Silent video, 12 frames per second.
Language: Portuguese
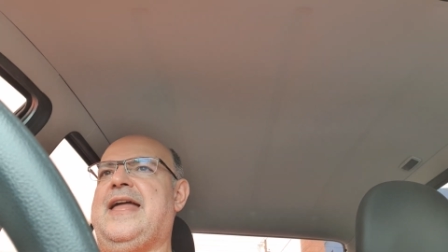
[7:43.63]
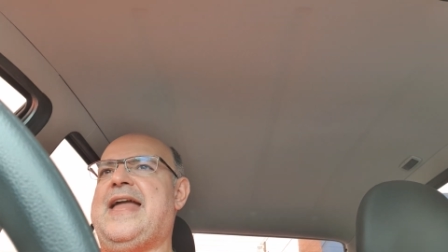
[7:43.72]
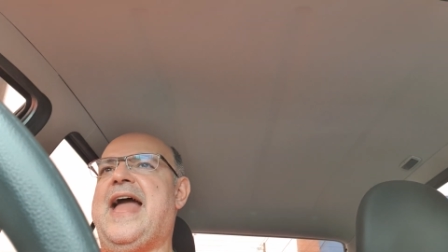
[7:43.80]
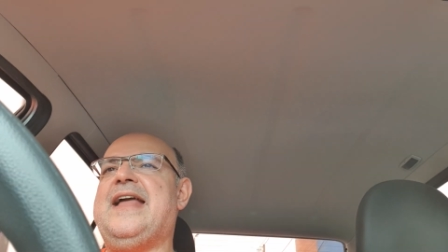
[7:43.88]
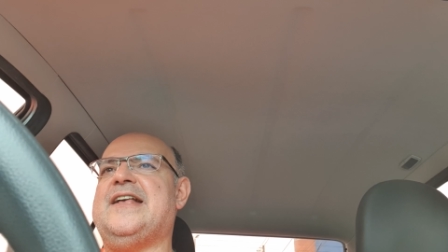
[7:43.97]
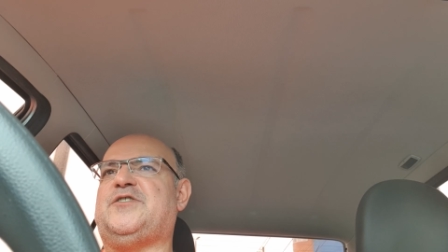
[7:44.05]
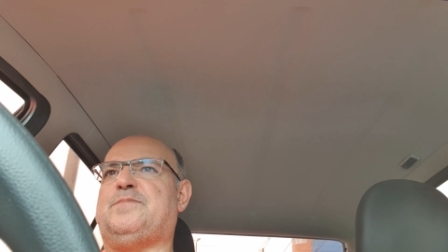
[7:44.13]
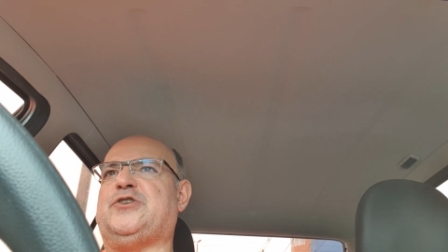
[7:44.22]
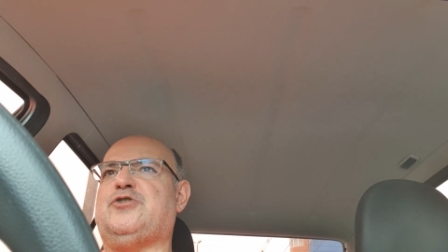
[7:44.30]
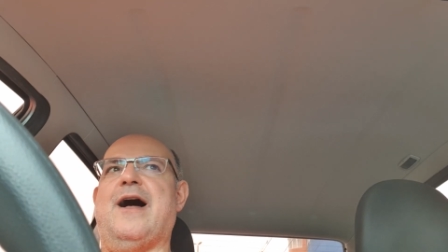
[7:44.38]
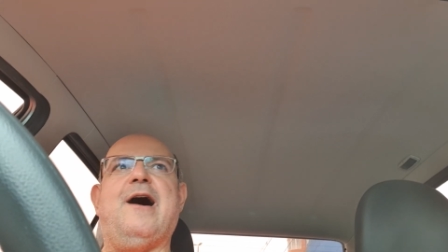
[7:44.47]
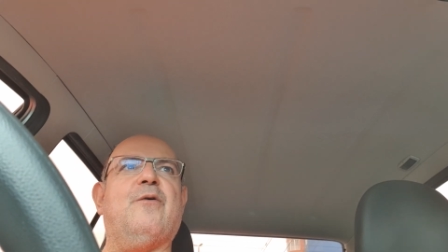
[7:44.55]
E é isso,
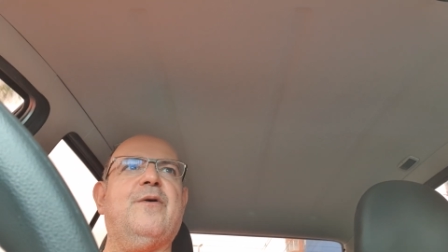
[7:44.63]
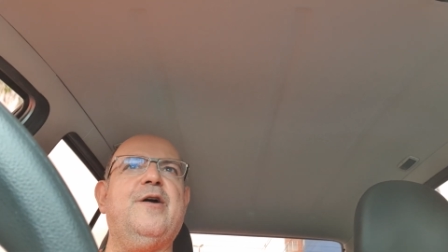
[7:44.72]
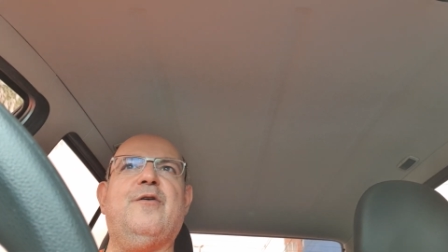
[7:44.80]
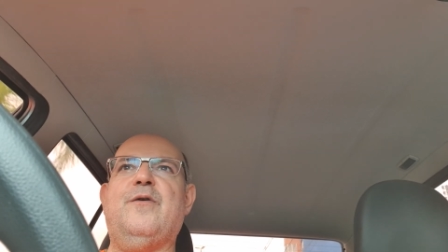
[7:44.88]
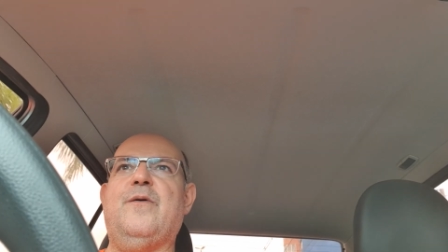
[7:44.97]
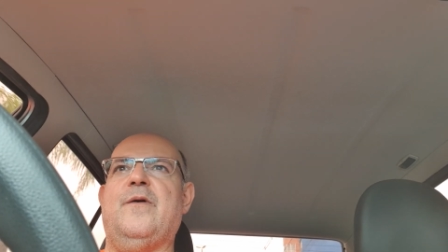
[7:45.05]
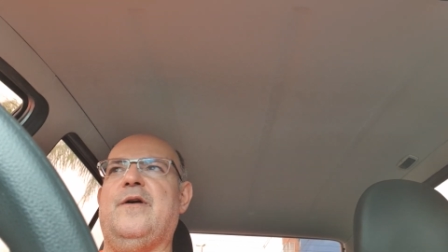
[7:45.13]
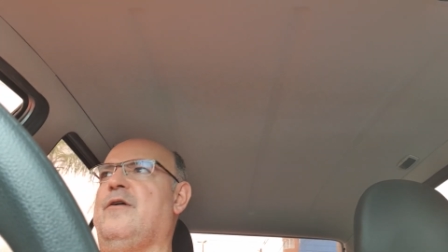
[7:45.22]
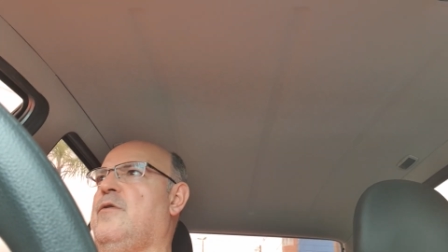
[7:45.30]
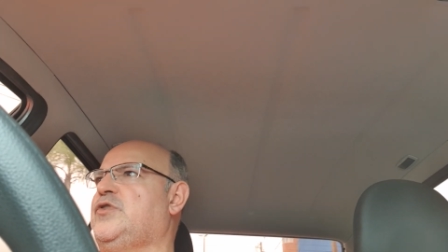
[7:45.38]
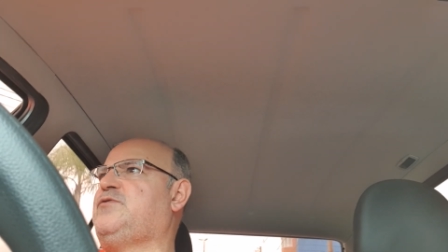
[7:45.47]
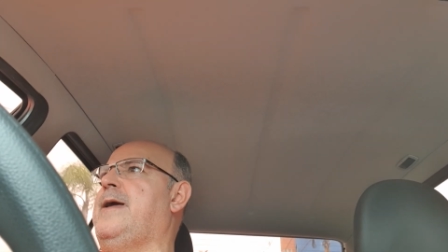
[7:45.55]
pessoal. Eu,
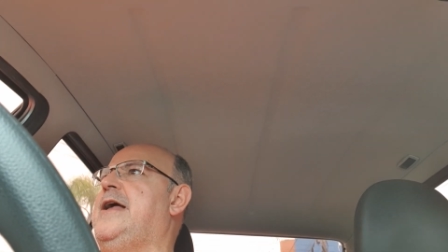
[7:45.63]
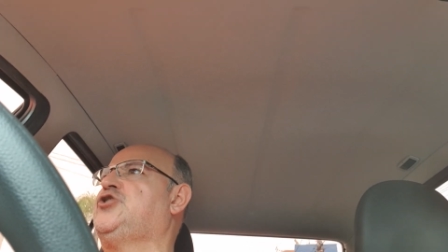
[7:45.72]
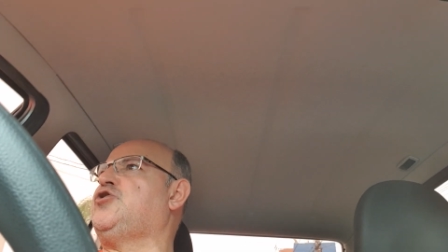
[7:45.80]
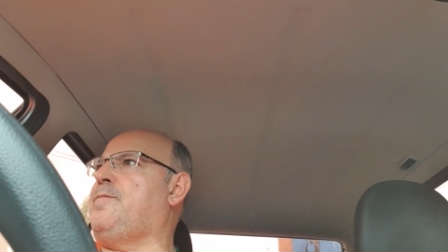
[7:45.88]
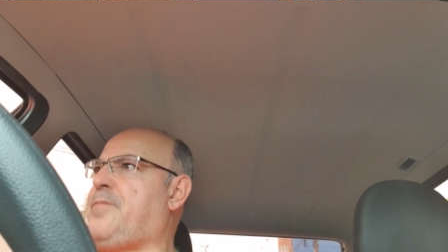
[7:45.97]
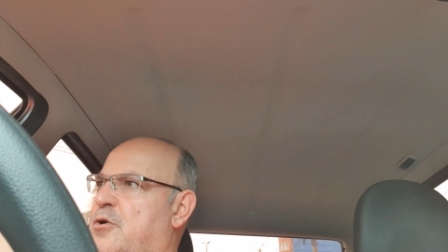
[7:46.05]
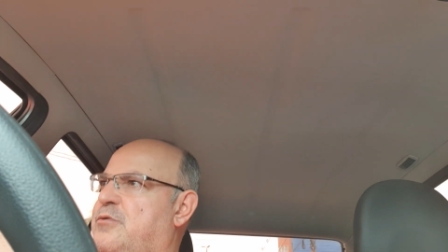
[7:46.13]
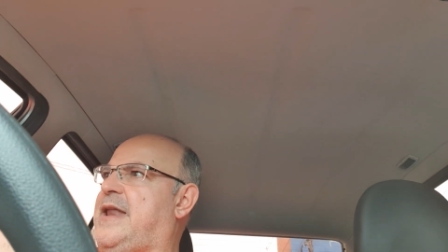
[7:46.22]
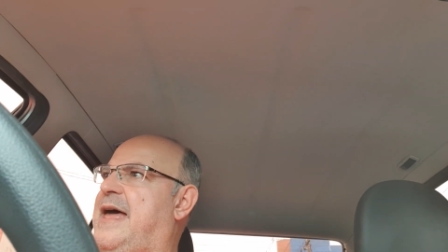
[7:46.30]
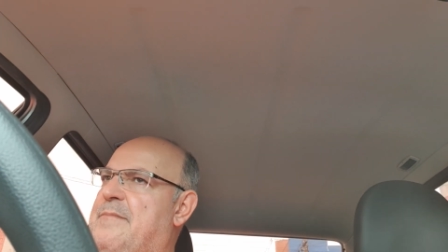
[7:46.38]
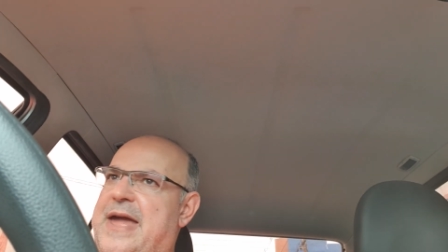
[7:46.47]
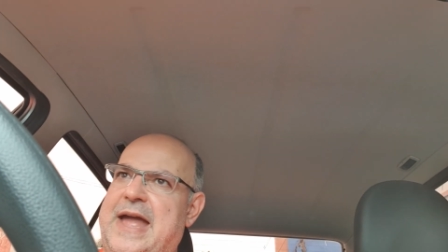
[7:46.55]
eu os vejo
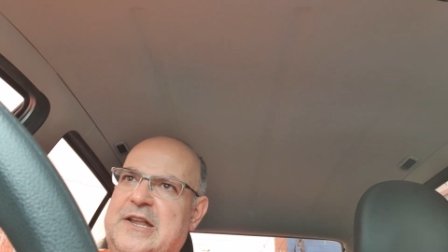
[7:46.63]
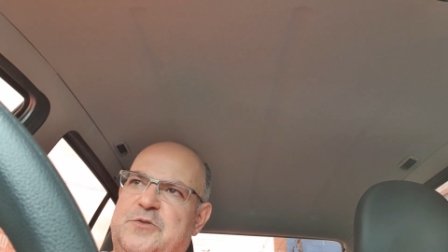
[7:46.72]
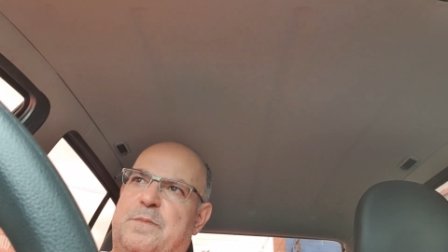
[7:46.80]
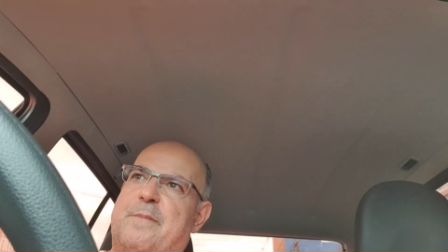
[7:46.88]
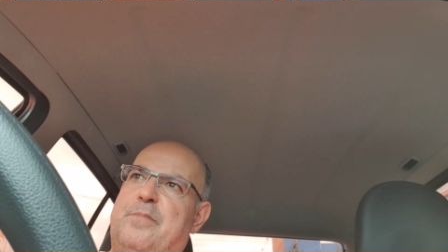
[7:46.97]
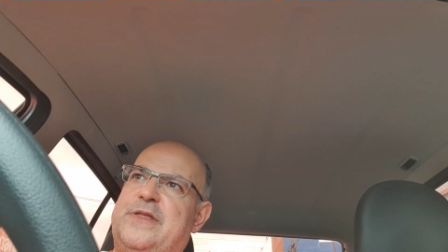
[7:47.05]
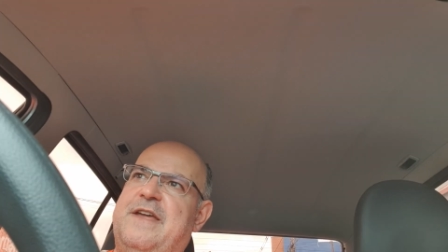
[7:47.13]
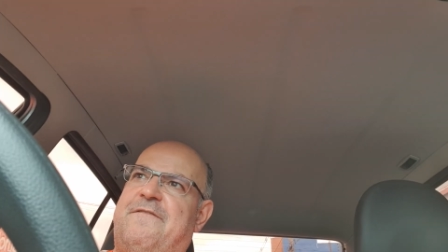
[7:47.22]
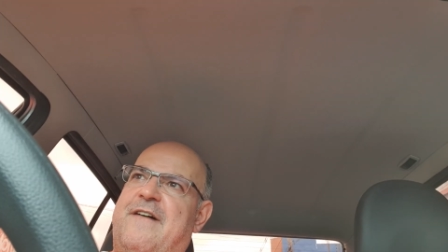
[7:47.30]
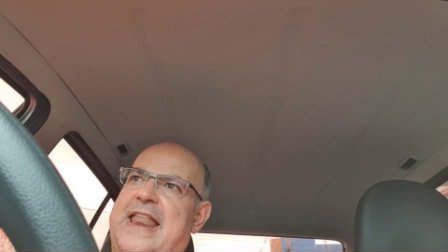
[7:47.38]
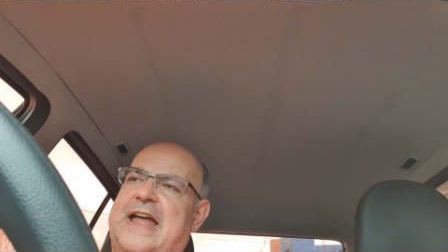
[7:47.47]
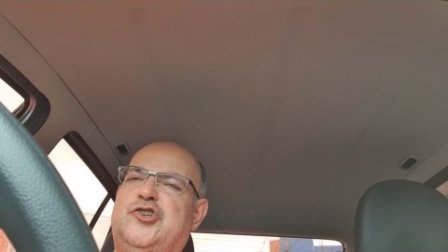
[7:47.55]
oportunamente para poder
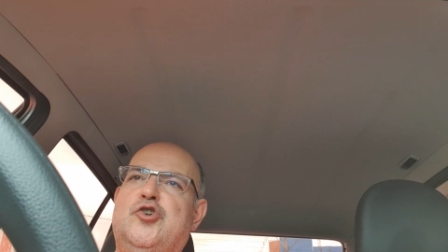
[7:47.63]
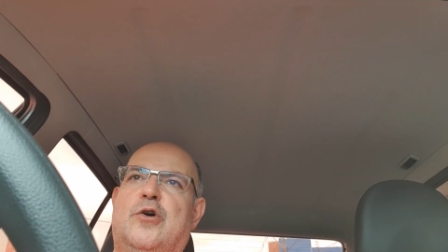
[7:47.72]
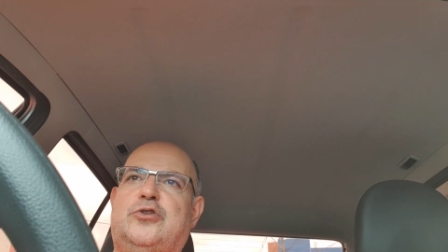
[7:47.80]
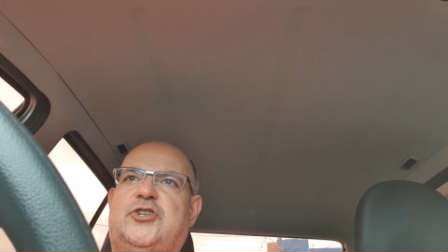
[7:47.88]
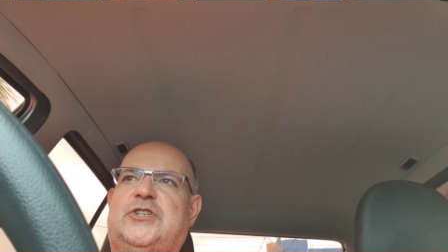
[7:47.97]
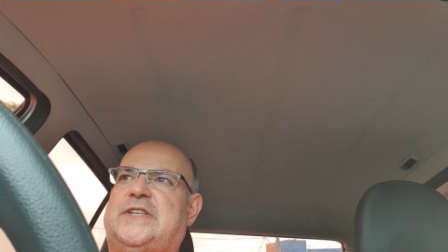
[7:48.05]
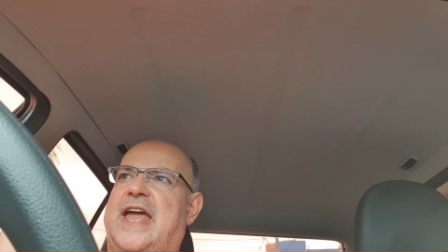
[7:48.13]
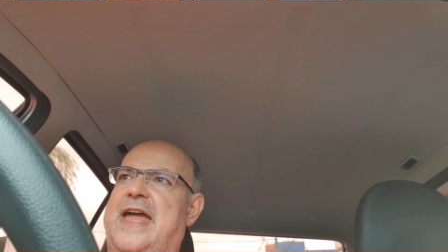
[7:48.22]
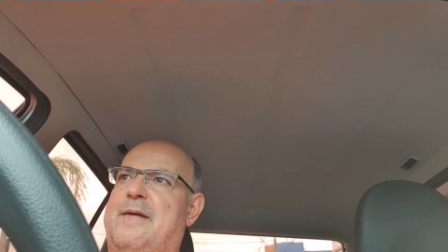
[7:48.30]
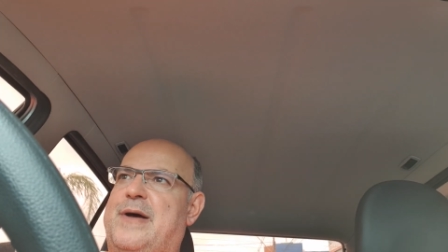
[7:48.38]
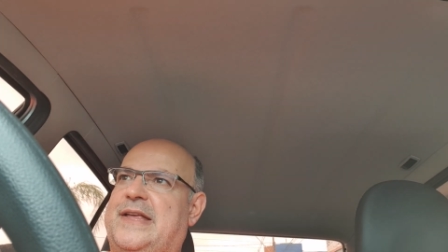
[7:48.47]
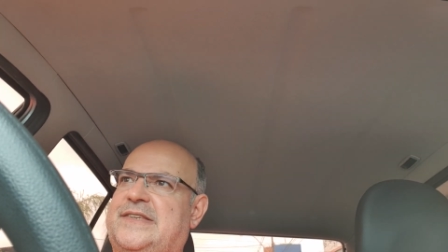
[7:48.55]
falar de outros
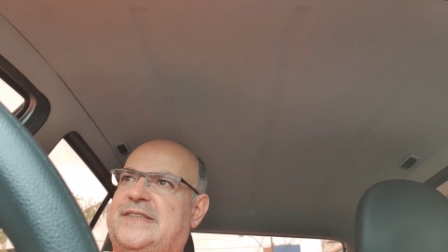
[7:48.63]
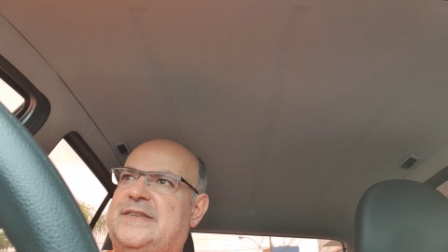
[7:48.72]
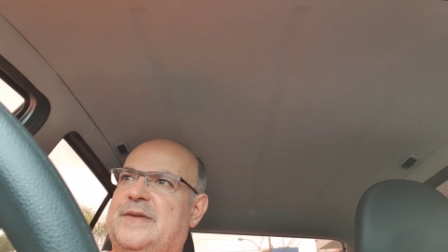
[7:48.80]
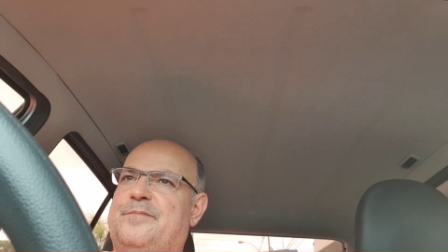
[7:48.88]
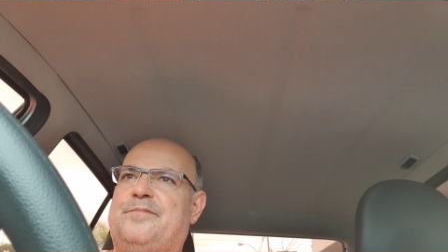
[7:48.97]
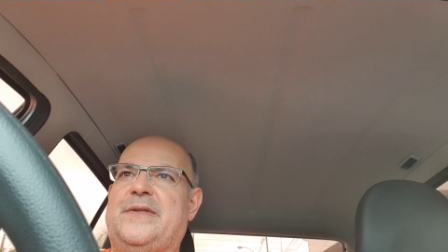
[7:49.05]
temas